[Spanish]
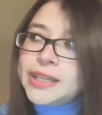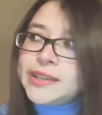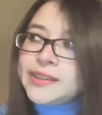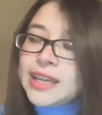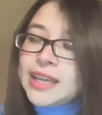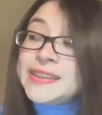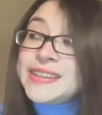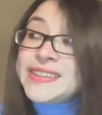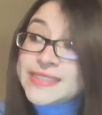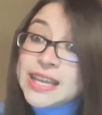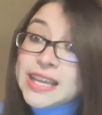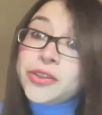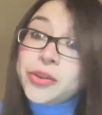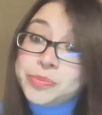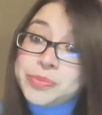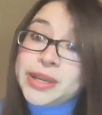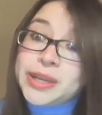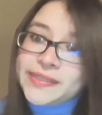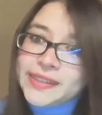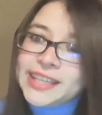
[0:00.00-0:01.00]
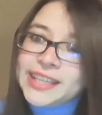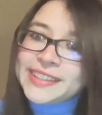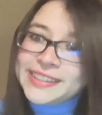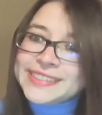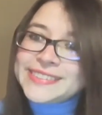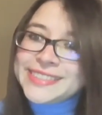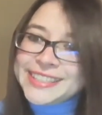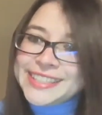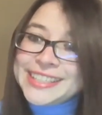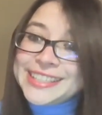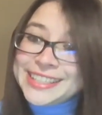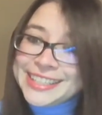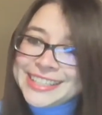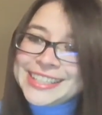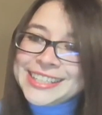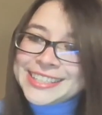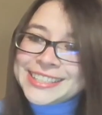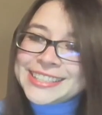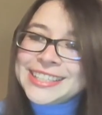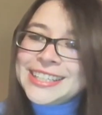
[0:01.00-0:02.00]
que han estado presentes sin
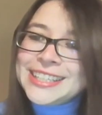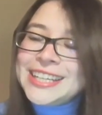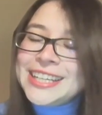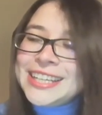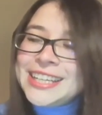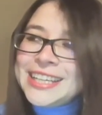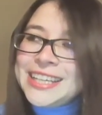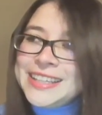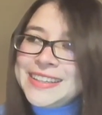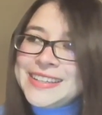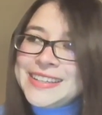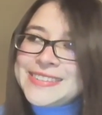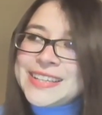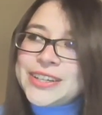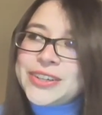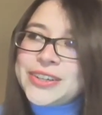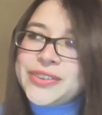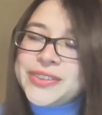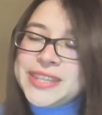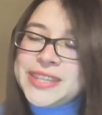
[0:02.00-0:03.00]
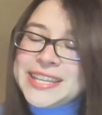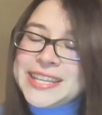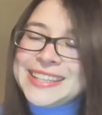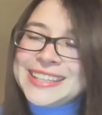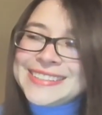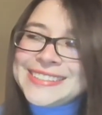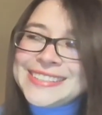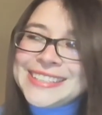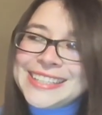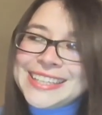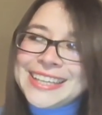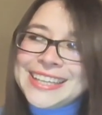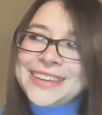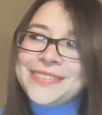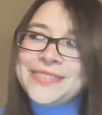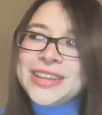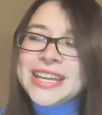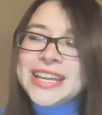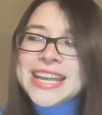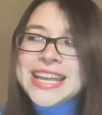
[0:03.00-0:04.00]
querer en esta contienda. Así
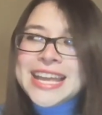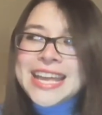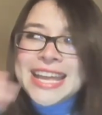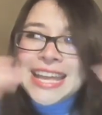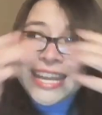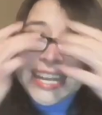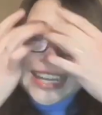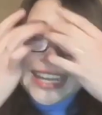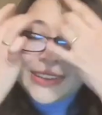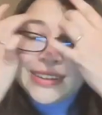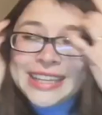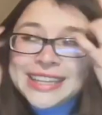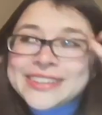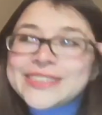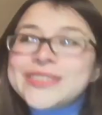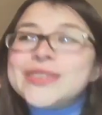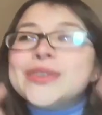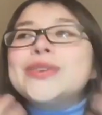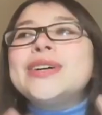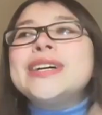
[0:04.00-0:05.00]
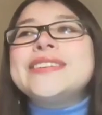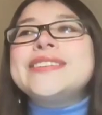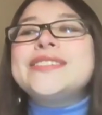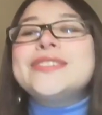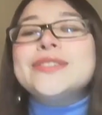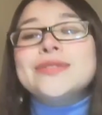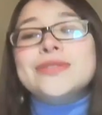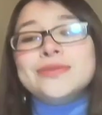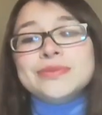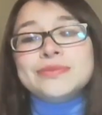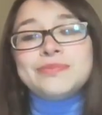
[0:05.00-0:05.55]
que eh, eso es un,